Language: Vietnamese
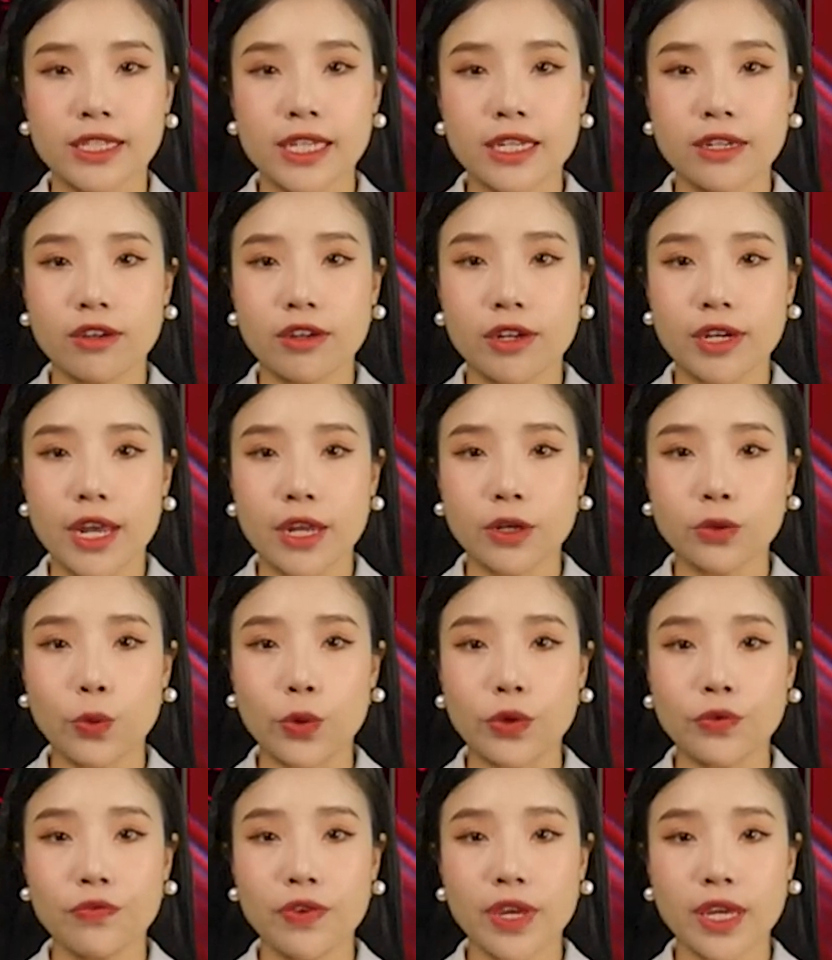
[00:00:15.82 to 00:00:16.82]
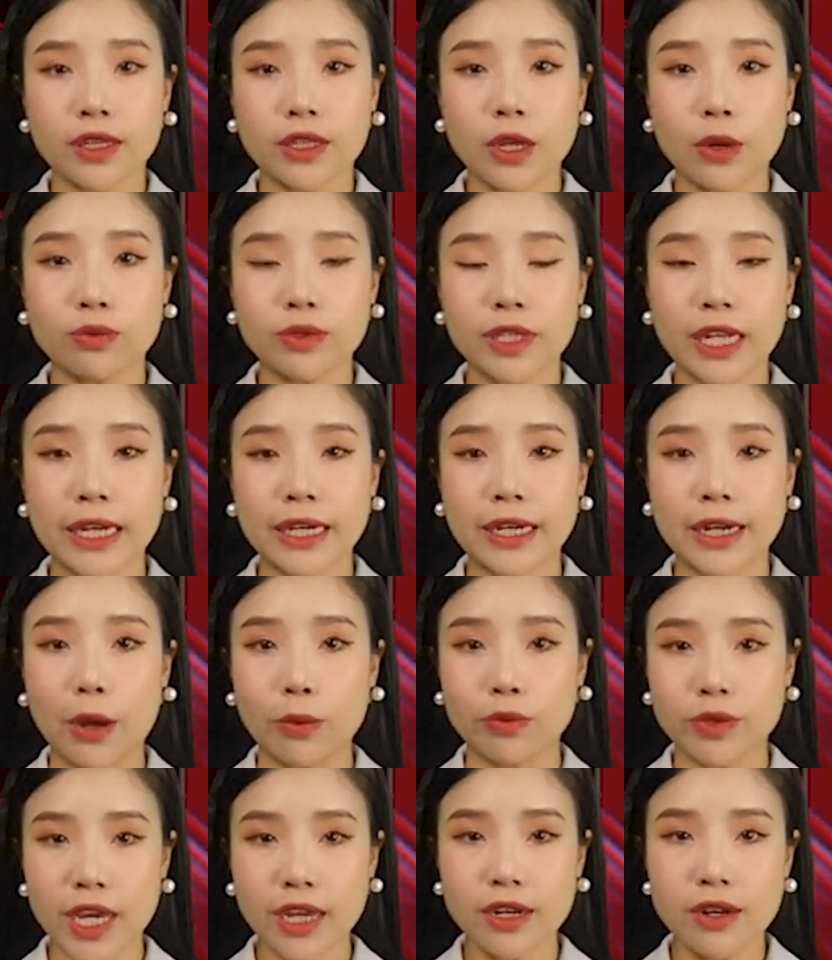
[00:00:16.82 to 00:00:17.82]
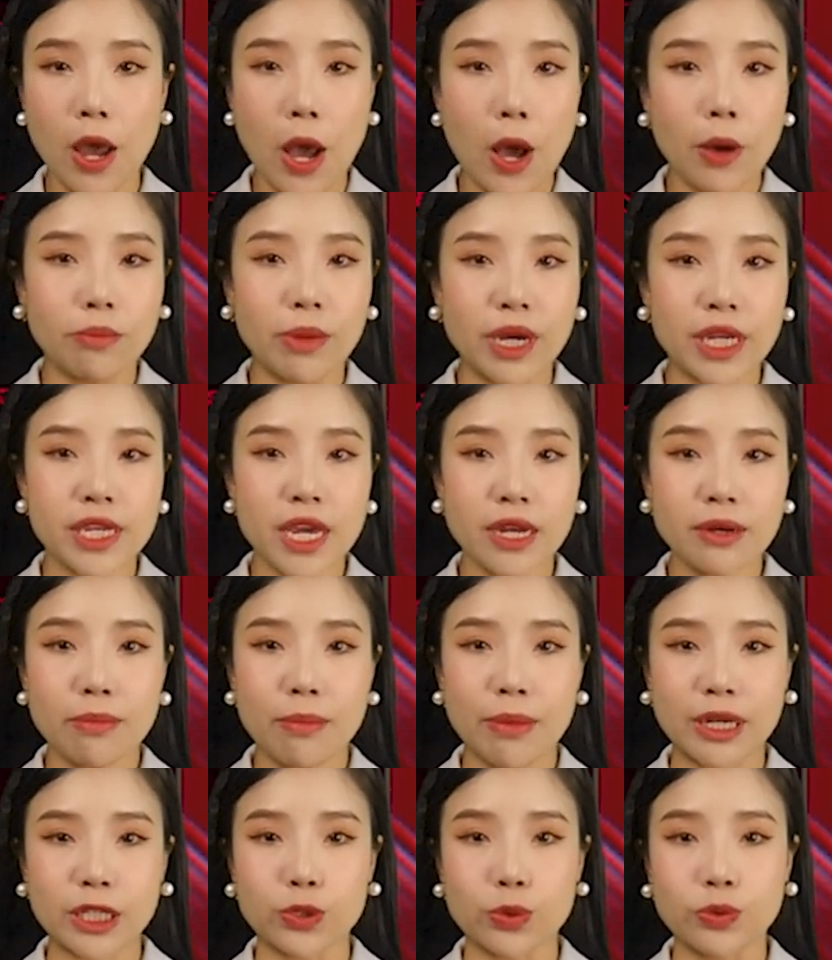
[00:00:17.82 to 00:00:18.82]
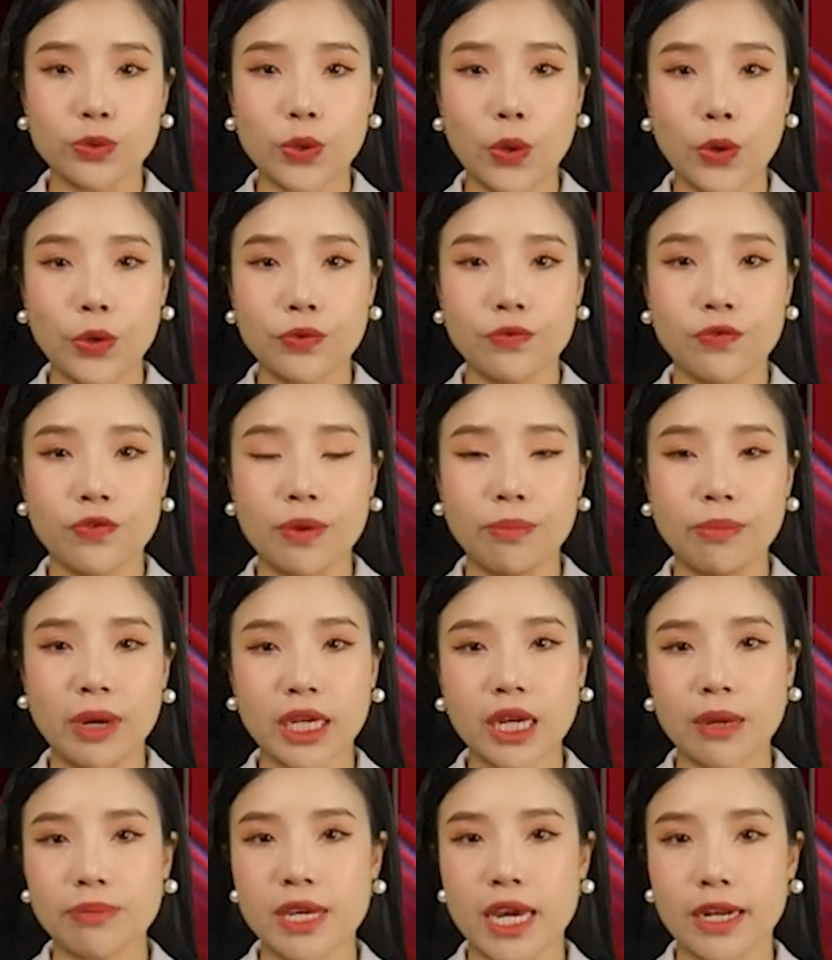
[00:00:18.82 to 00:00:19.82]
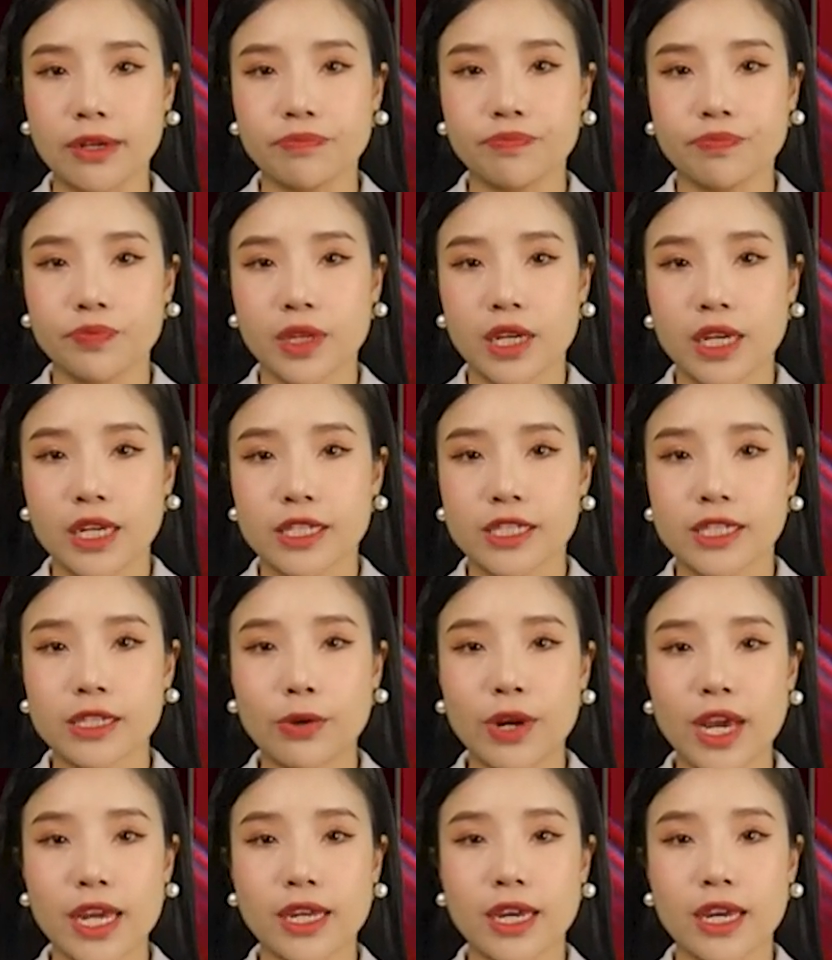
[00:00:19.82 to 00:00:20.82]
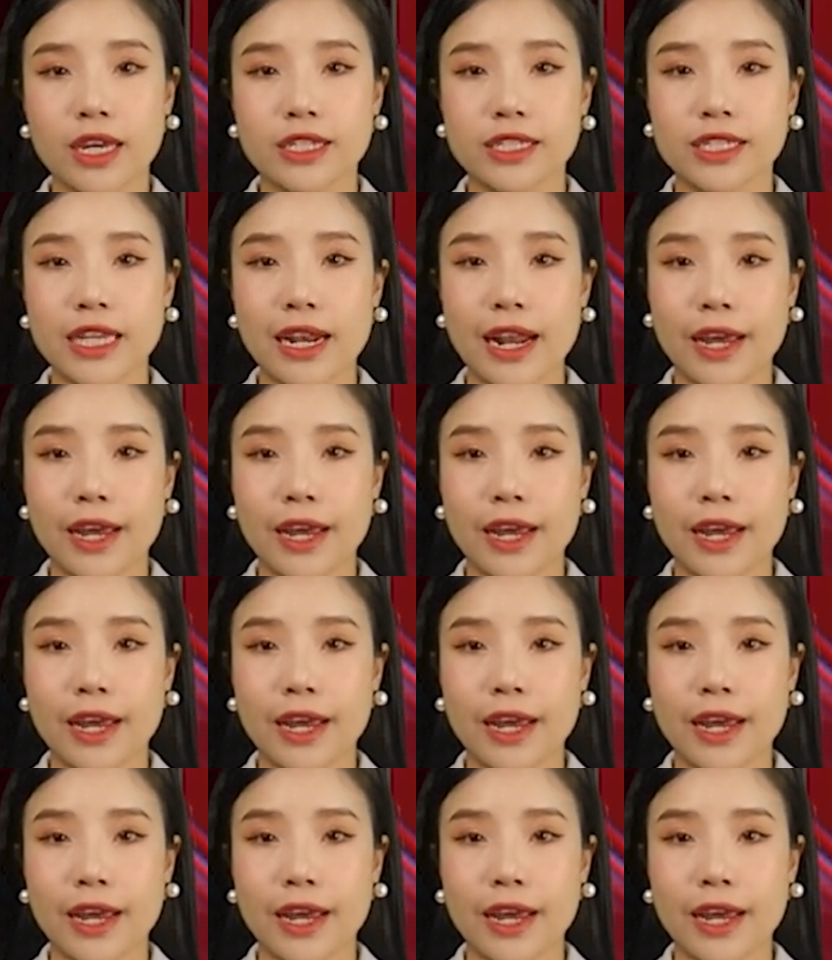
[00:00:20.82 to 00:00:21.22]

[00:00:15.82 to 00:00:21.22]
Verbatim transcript: xin gửi đến quý vị thông tin nóng nhất, mới nhất mà chúng tôi vừa mới cập nhật. Sau đây sẽ